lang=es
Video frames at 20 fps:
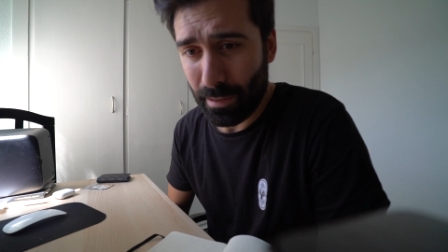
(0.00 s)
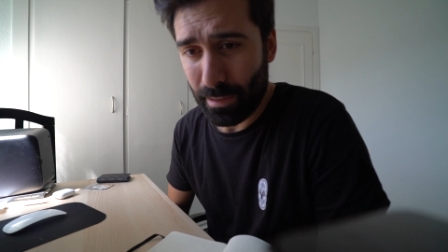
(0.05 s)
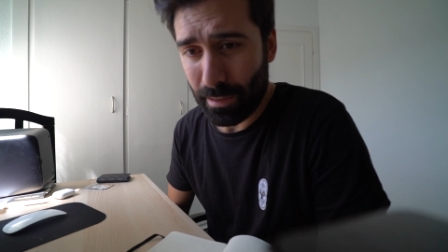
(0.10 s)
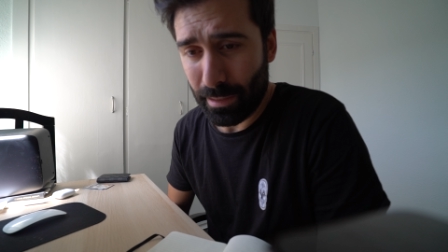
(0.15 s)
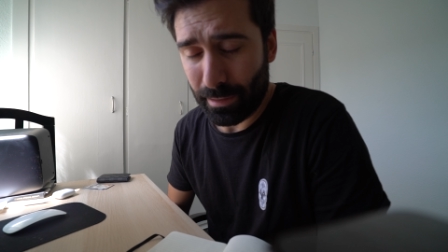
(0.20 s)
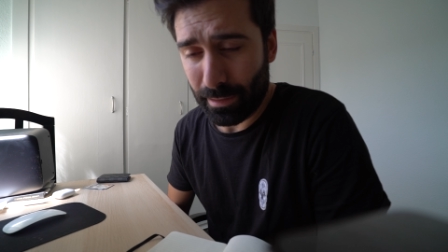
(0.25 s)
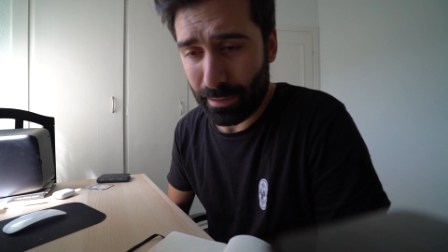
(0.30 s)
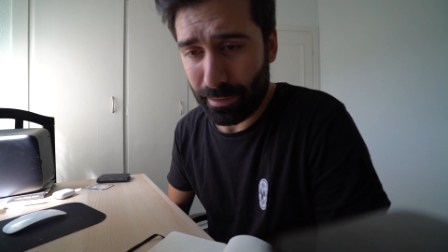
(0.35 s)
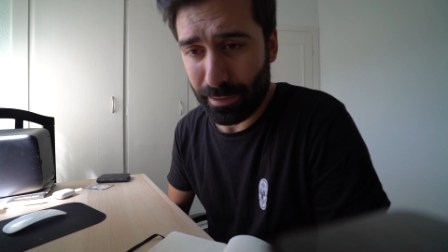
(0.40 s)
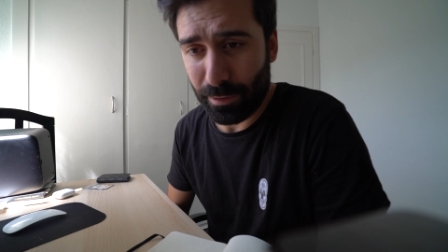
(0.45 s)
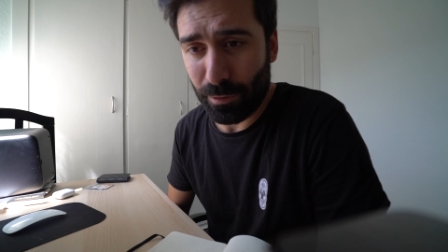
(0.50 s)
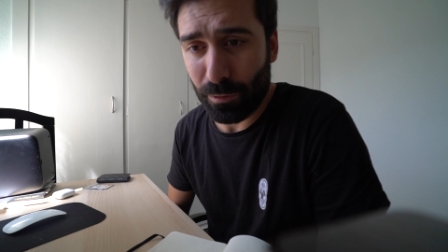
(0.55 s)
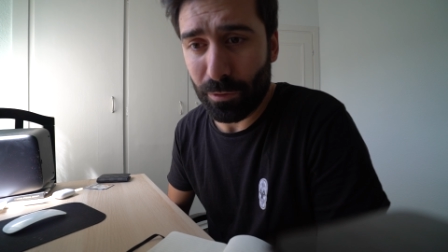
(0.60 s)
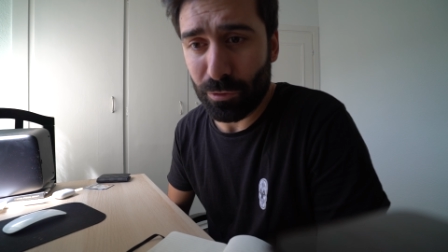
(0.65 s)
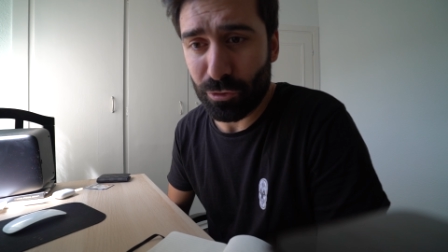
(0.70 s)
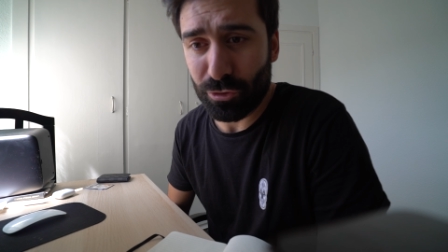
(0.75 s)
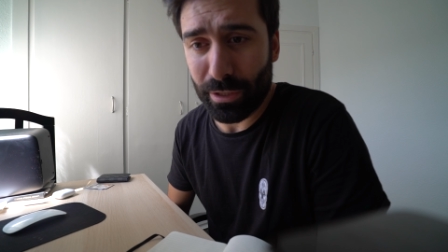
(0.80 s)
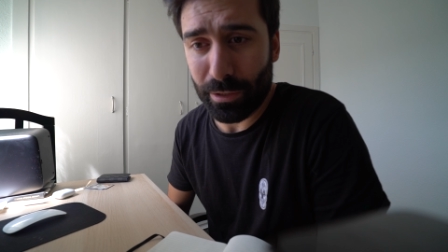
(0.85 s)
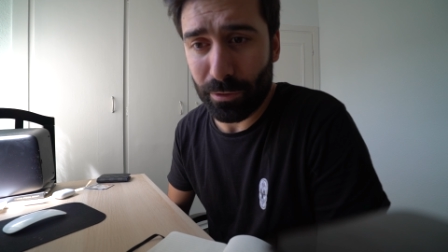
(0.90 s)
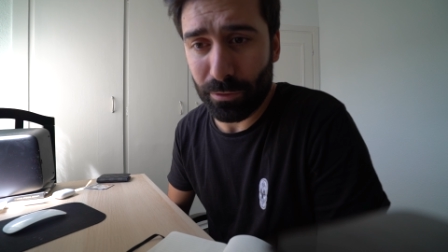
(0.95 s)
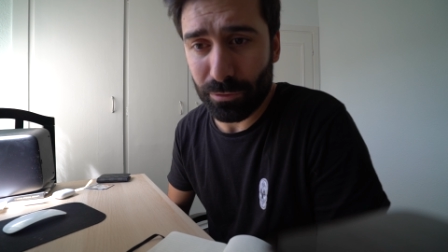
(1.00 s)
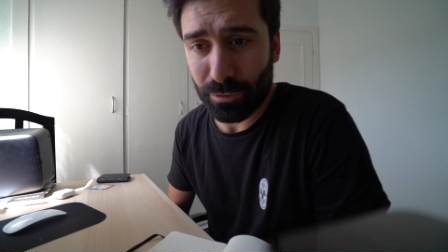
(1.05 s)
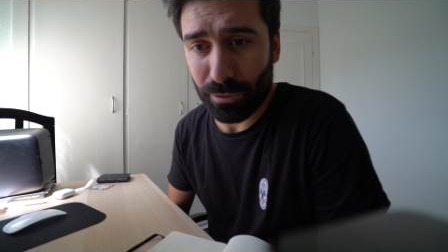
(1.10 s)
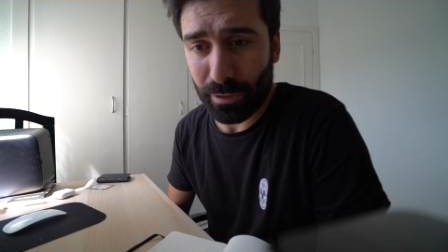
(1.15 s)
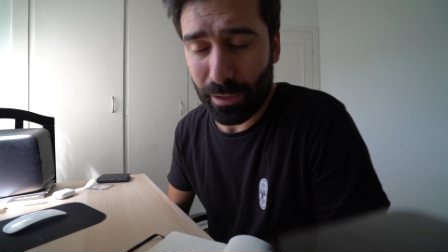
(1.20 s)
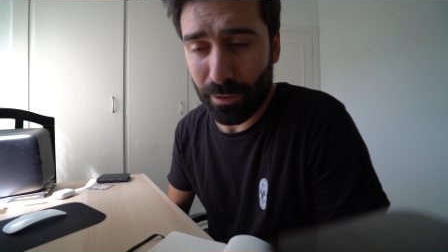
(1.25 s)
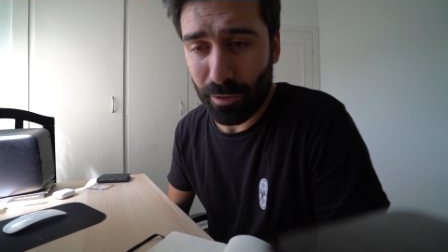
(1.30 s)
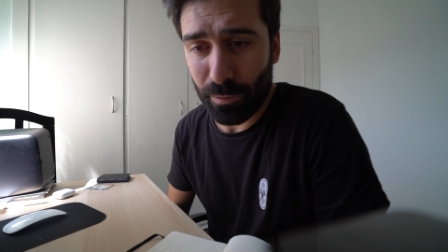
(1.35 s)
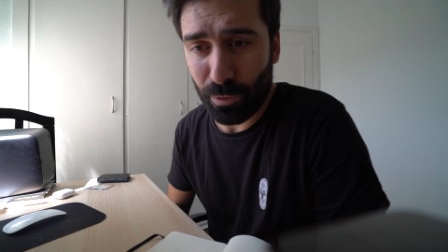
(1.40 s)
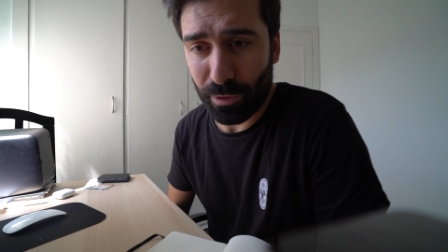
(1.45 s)
eh, que, le dieron a usted
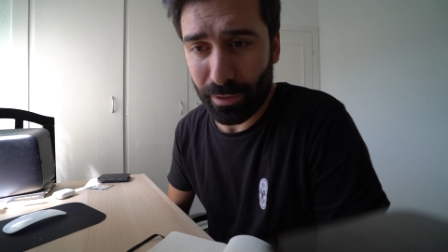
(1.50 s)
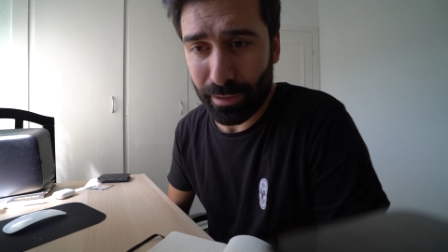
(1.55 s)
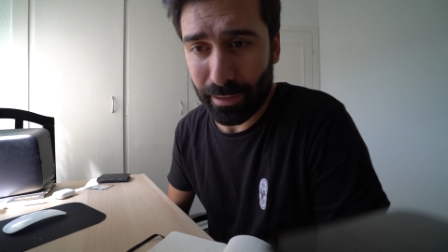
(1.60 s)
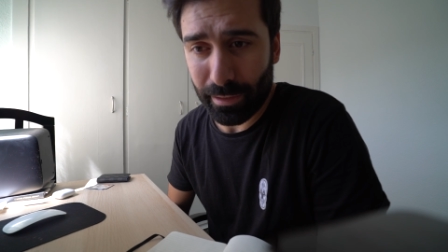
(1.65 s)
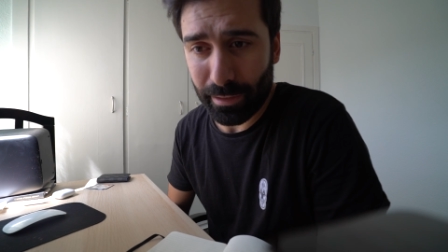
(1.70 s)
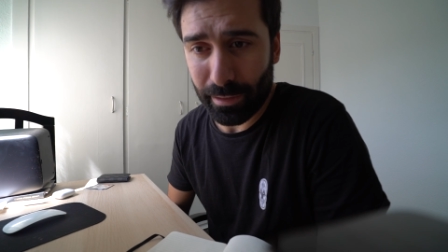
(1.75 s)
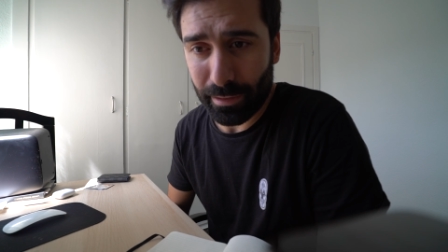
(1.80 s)
controlado porque,